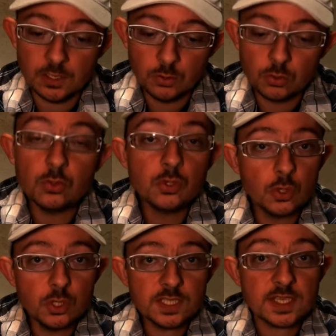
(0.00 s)
Et donc une
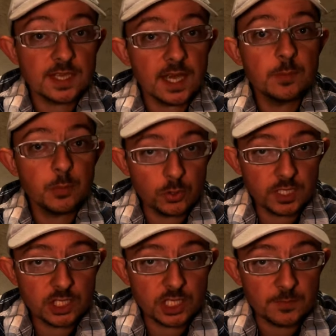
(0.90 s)
jauge, ça sert à les
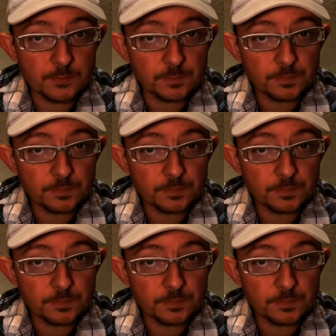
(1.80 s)
protéger.